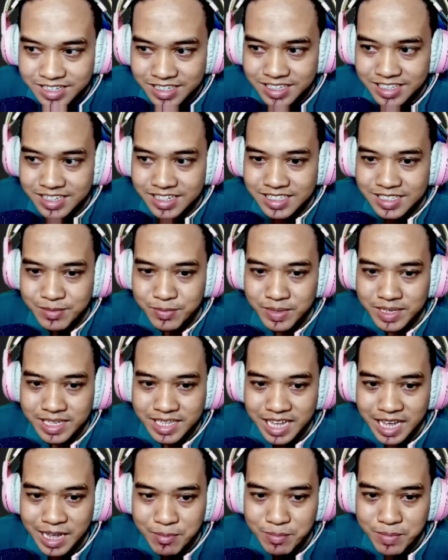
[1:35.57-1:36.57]
seperti
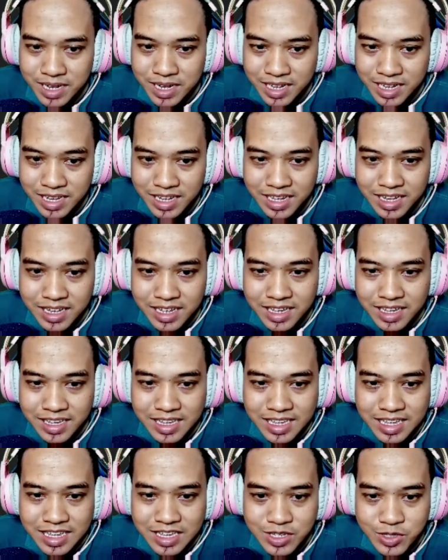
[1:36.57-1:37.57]
apakah
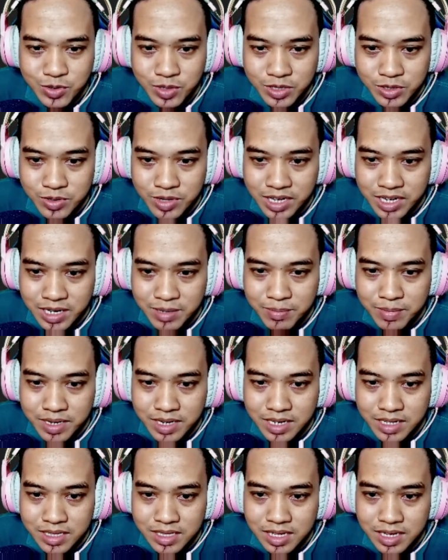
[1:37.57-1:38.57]
suatu hari pada
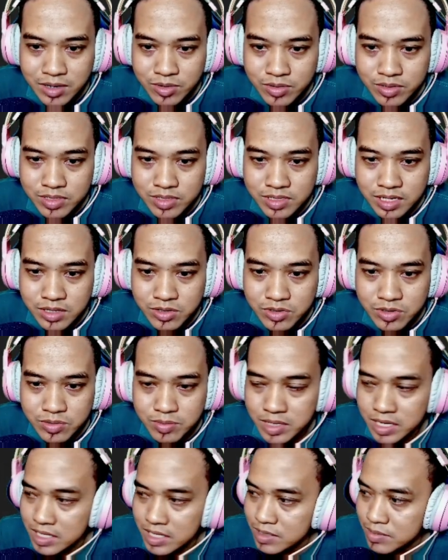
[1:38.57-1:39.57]
tahun
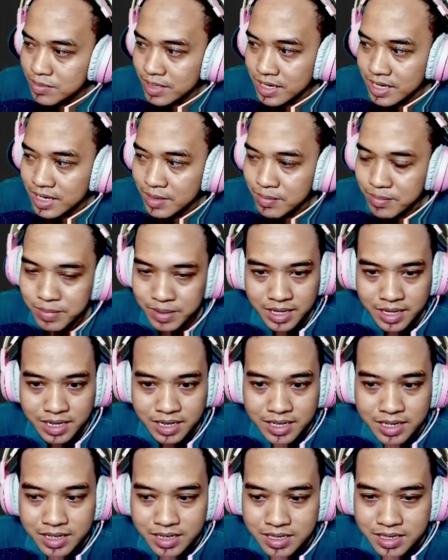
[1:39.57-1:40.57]
1998?
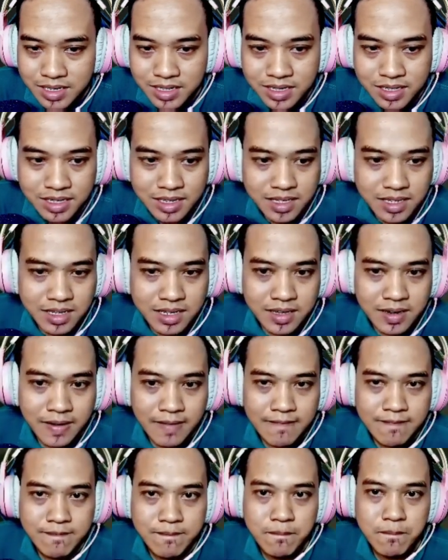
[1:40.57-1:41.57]

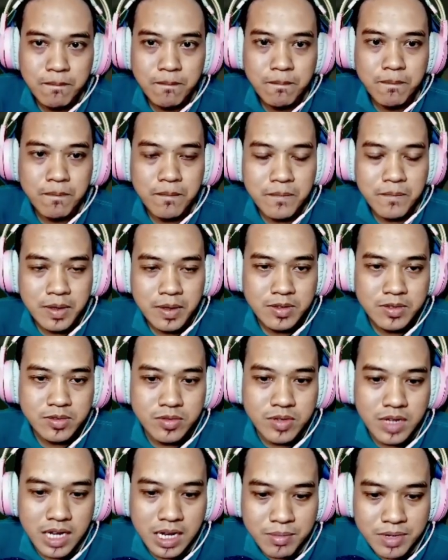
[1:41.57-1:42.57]
Hmm, sudah
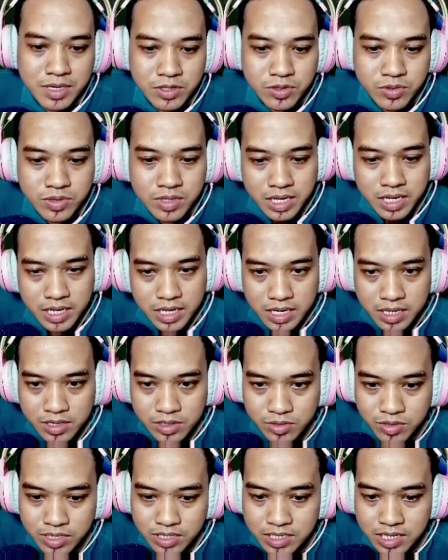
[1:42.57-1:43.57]
lama juga ya,
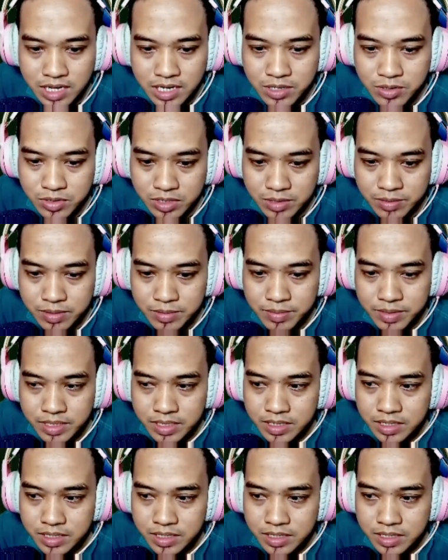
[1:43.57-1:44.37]
sudah jadul, teman-teman.